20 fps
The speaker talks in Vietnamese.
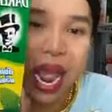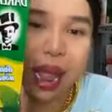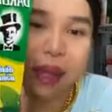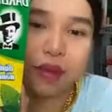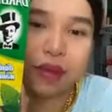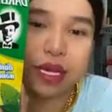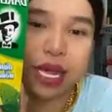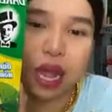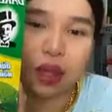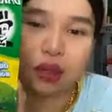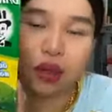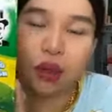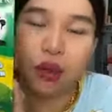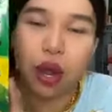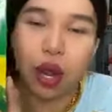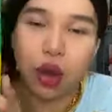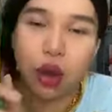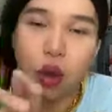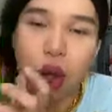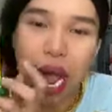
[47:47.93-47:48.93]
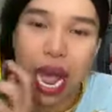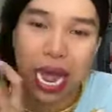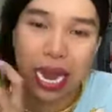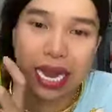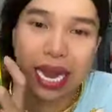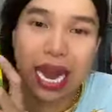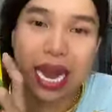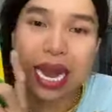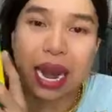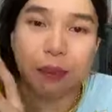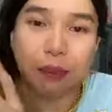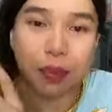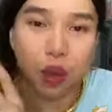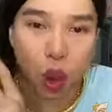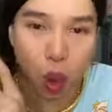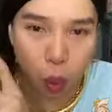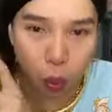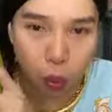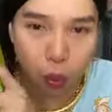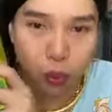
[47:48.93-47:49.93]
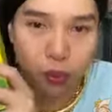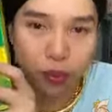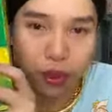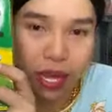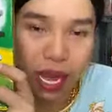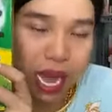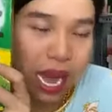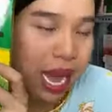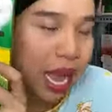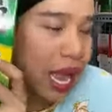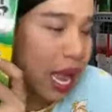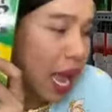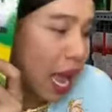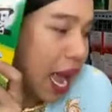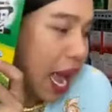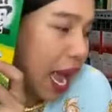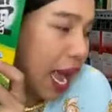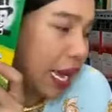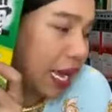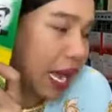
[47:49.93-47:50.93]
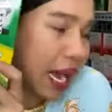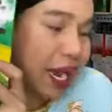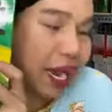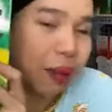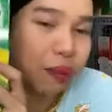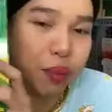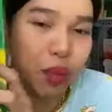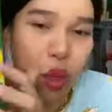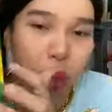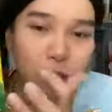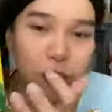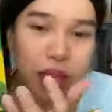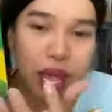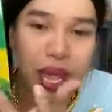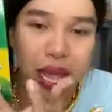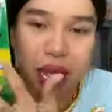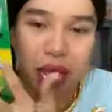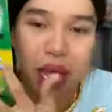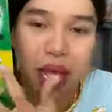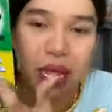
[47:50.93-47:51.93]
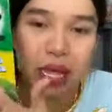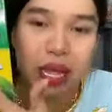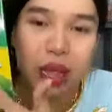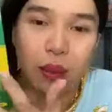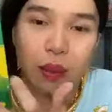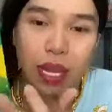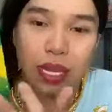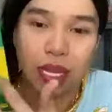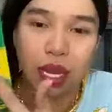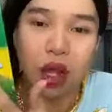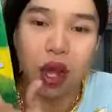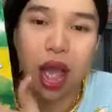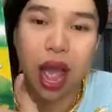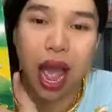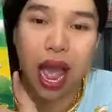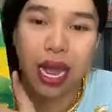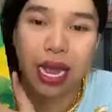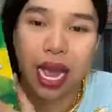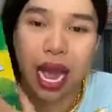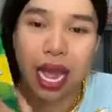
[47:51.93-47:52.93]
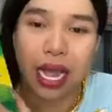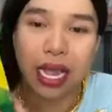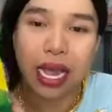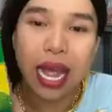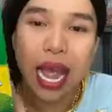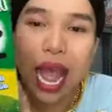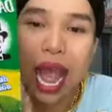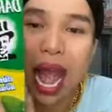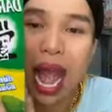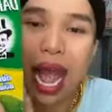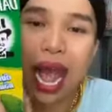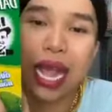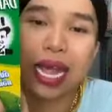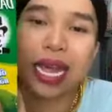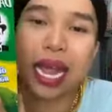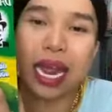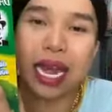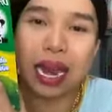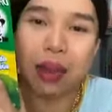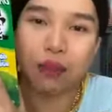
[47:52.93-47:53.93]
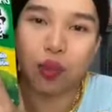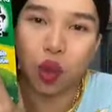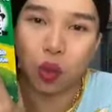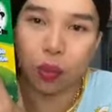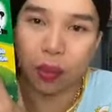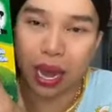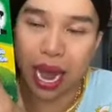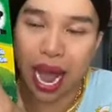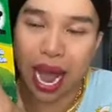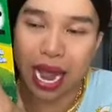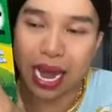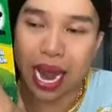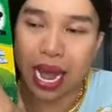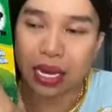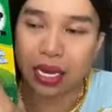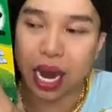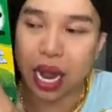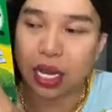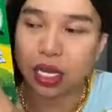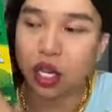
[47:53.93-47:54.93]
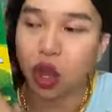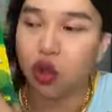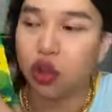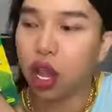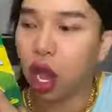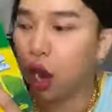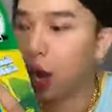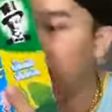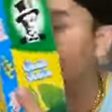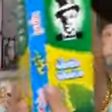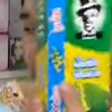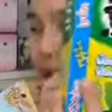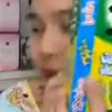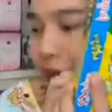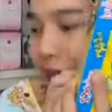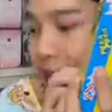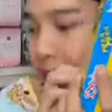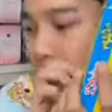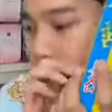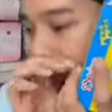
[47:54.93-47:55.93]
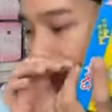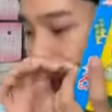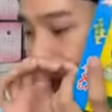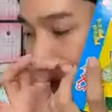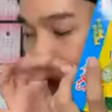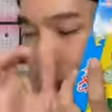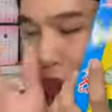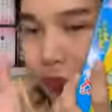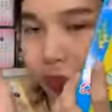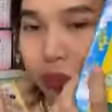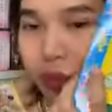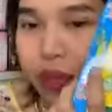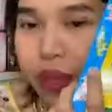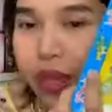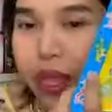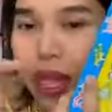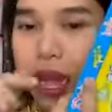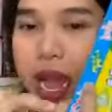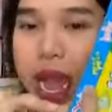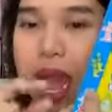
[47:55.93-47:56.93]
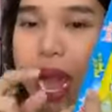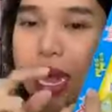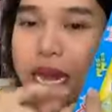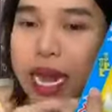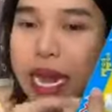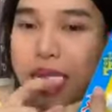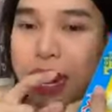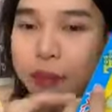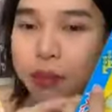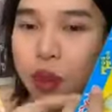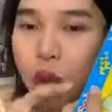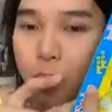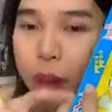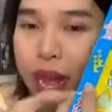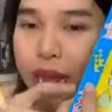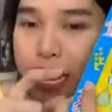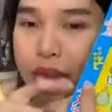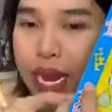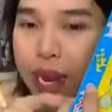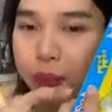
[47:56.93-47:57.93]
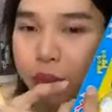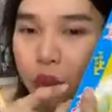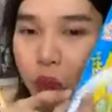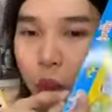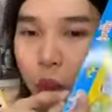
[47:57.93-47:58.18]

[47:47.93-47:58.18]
em xe chú gì luôn hai cây năm chục nha hai cây năm chục nha trong đây sẽ có hai cây hai cây năm chục k đặt để số điện thoại địa chỉ đây dùm em hai cây năm chục hai cây năm